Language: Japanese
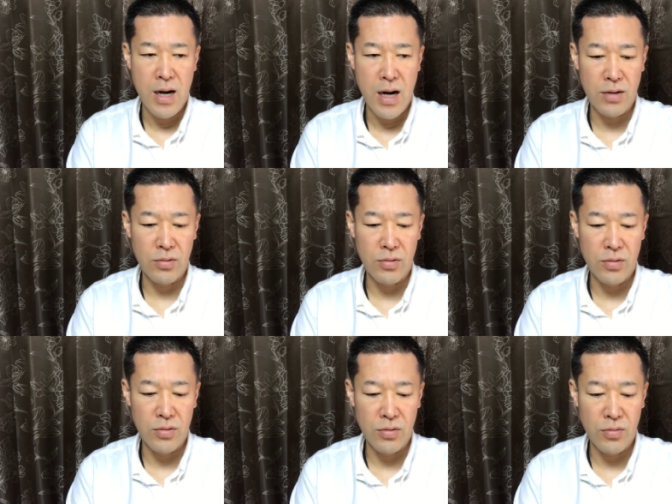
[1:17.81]
ああ
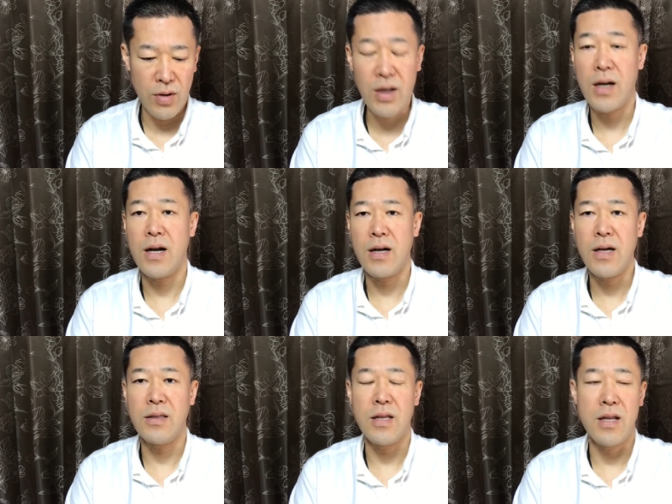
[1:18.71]
のー、分から
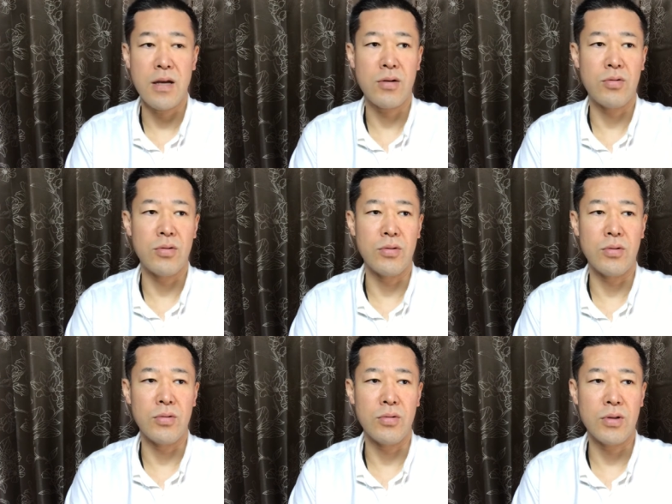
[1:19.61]
ないんでね、
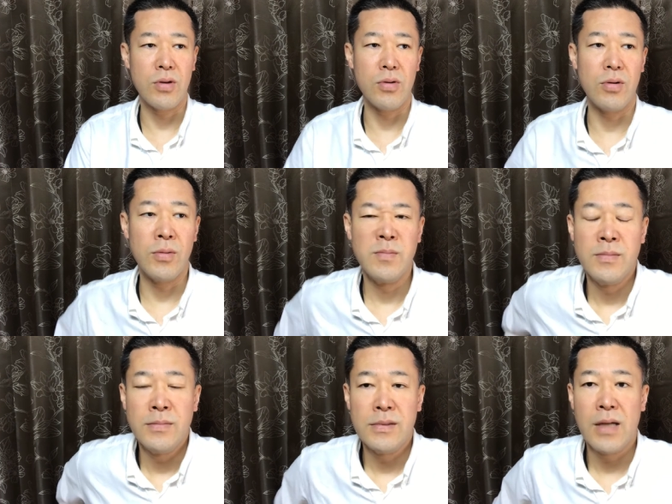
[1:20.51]
こういろいろ
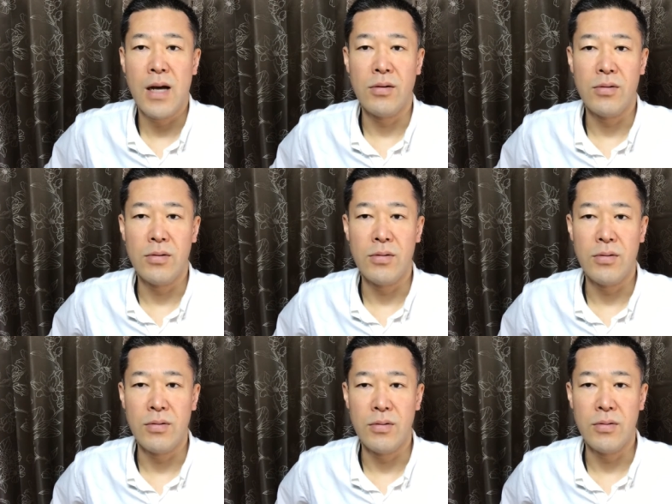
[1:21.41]
あ
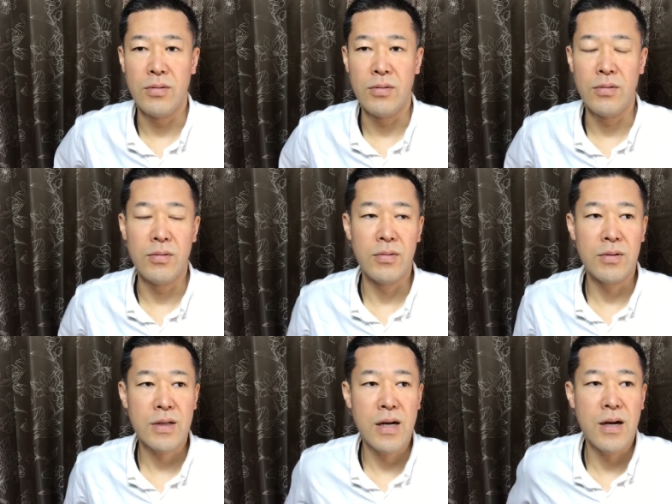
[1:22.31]
のー
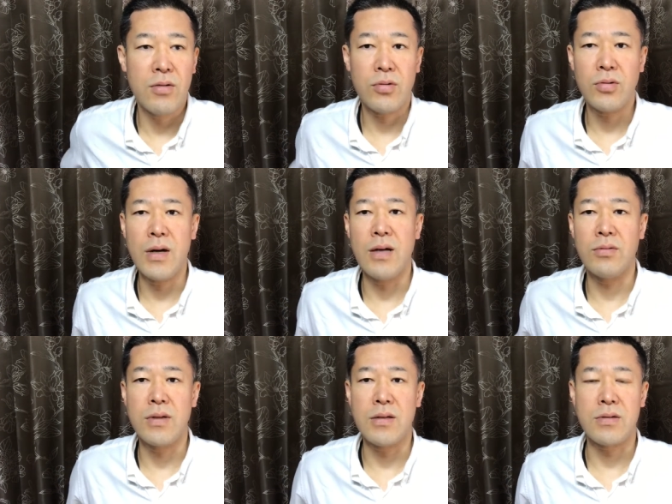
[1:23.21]
考えることはあ
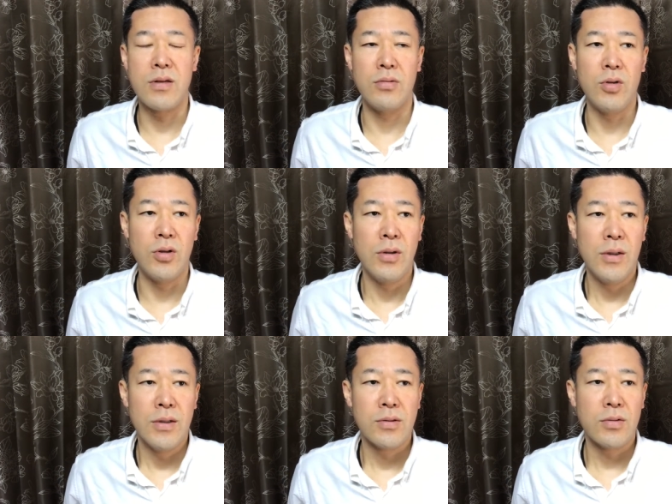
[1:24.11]
るんですけども、
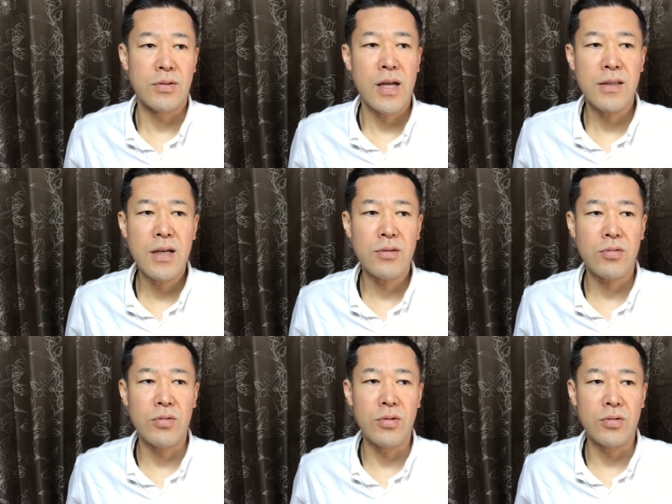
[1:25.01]
そのだんだん
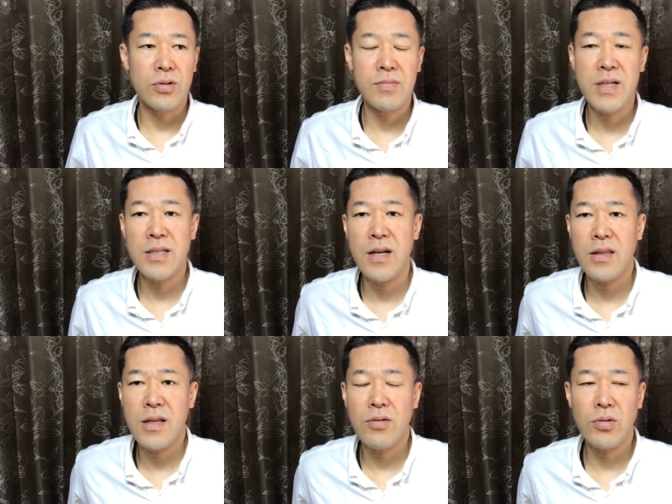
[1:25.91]
とこう積み重
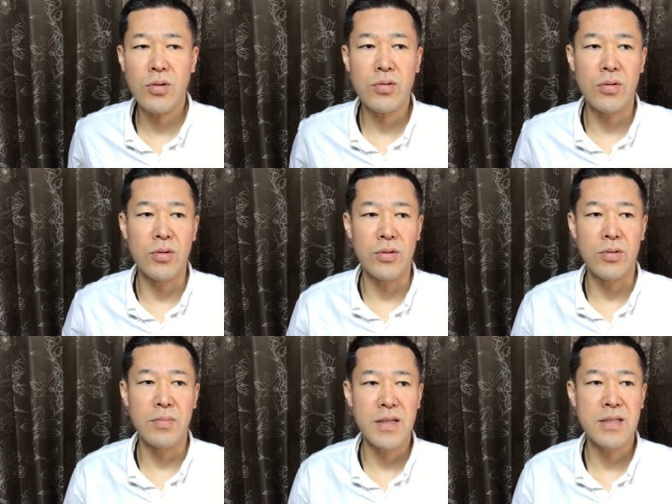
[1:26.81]
なっていくと
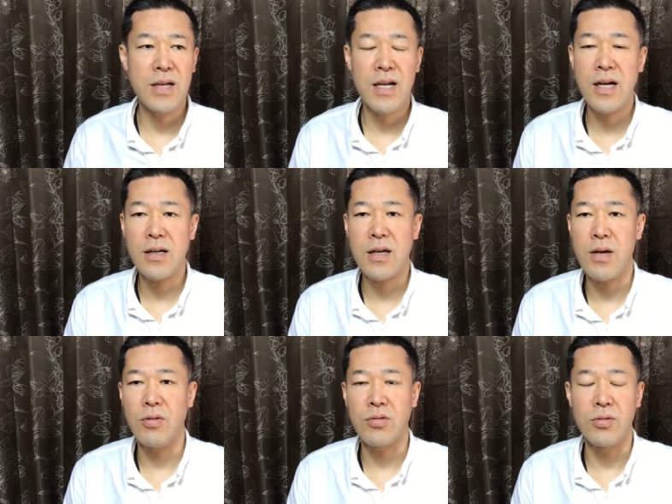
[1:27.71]
こう、まあ、信頼関
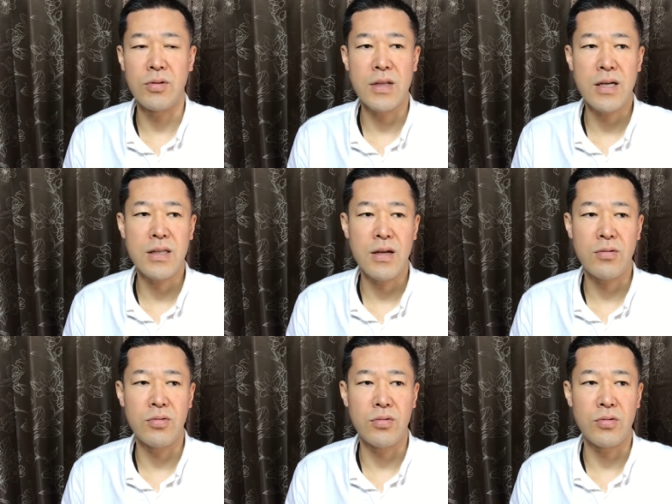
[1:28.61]
係もこうできて
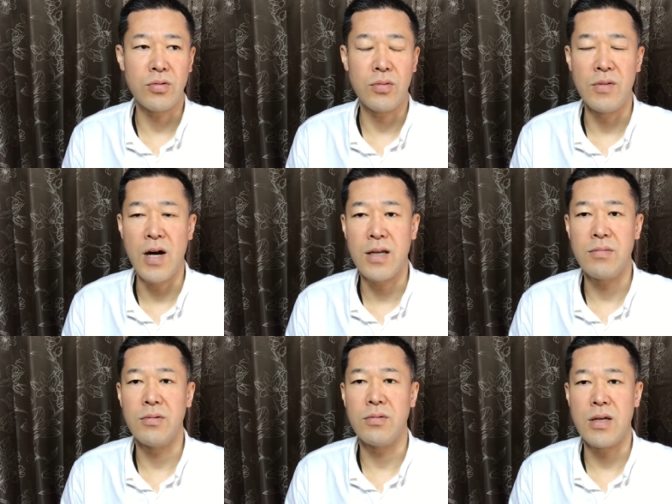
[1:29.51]
くることもあ
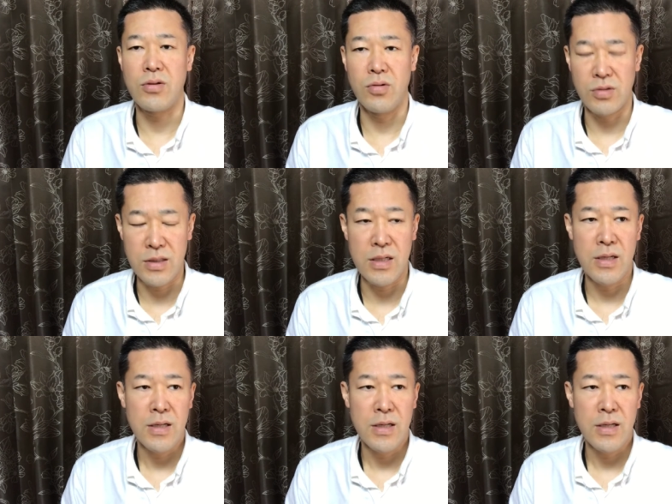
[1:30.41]
りでしょうし、